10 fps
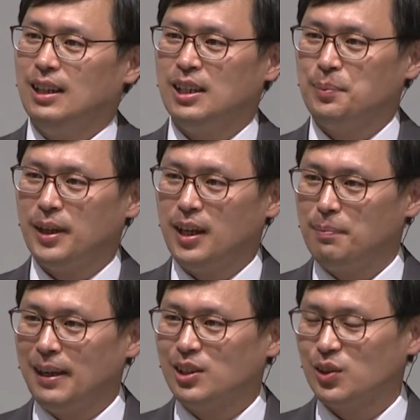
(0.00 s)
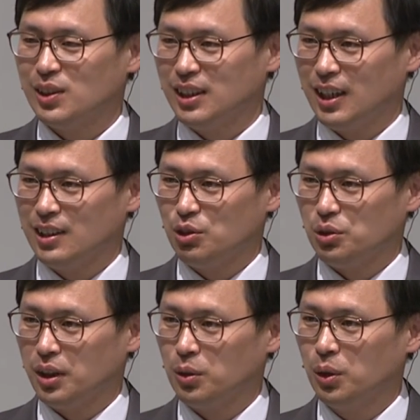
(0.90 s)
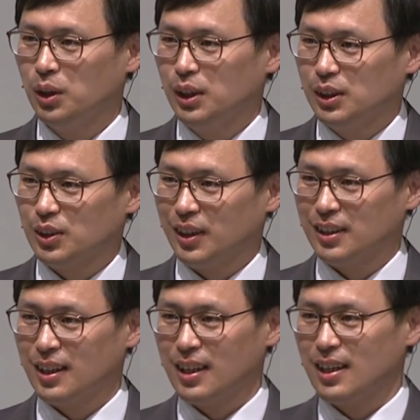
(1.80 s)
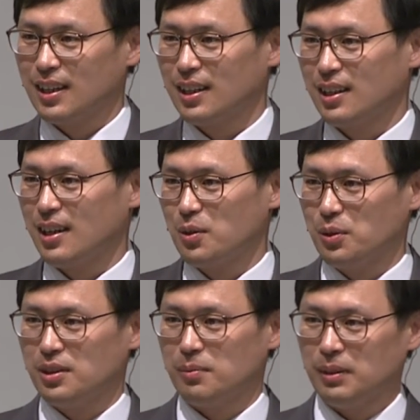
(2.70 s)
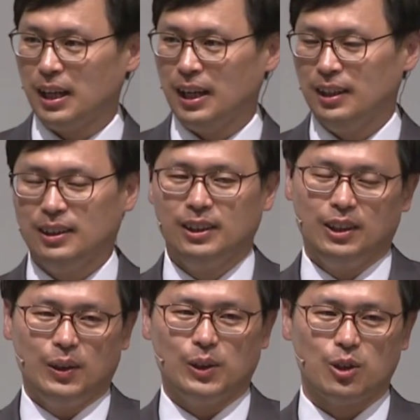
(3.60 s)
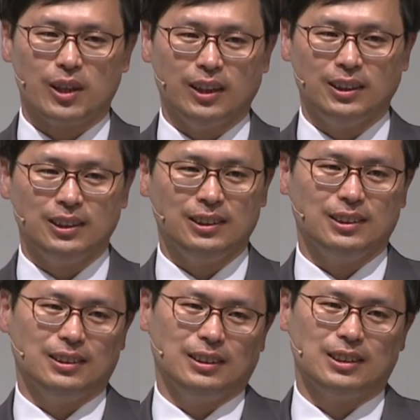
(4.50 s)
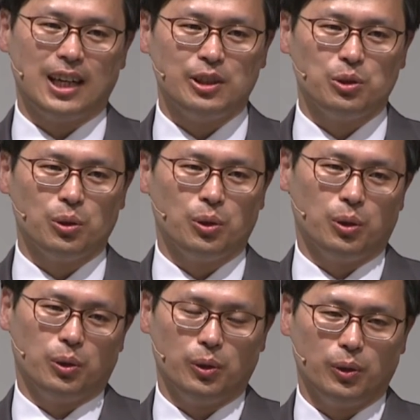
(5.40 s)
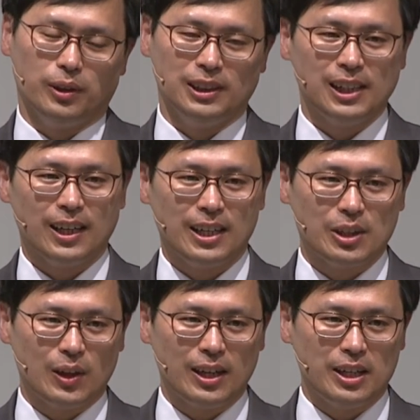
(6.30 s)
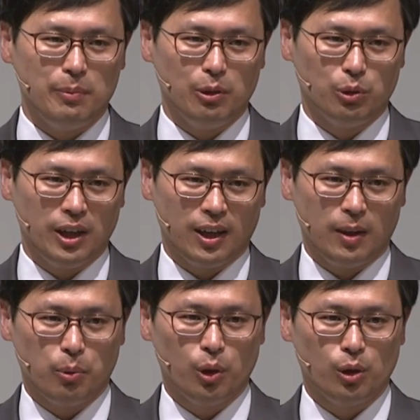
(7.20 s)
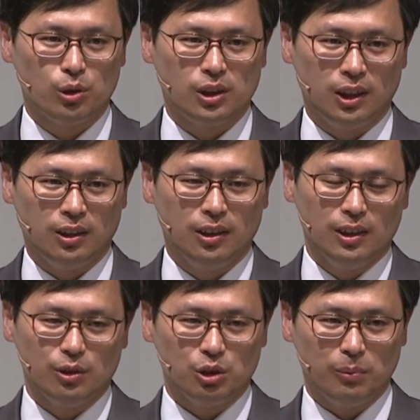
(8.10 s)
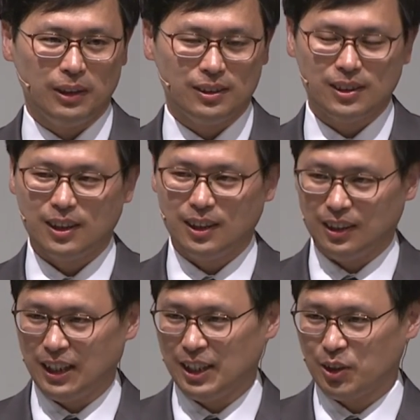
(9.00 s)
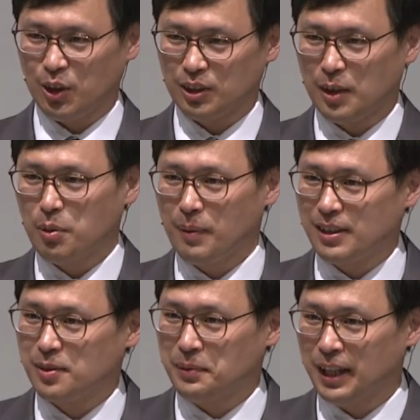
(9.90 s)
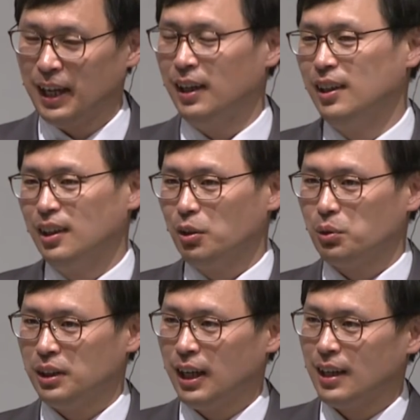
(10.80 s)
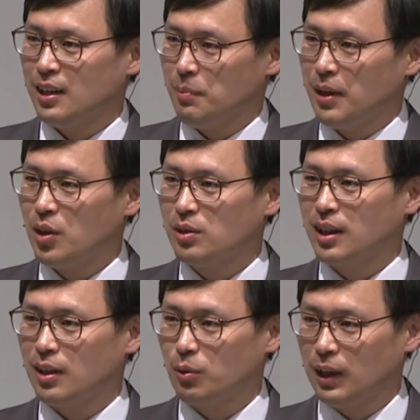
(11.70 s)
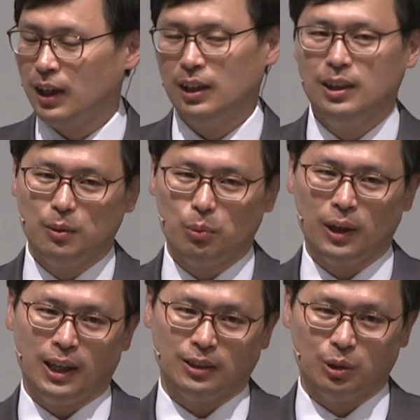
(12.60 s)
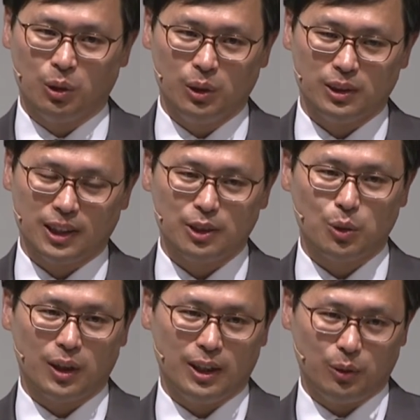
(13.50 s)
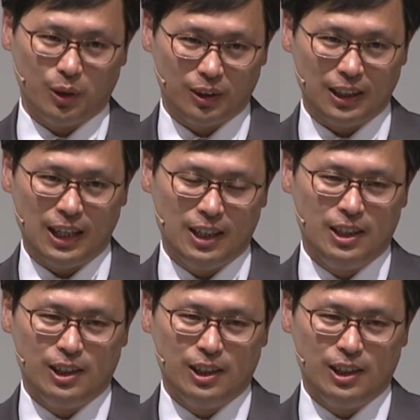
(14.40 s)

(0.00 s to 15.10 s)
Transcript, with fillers: 하나님 나라의 발전이라는 주제로 저희가 생각하고 있습니다. 어저께는 어, 창조를 향해서 하나님이 우리에게 보여주신 주님의 뜻에 대해서 살펴봤습니다. 우리는 하나님의 형상과 모양으로 창조가 되었다.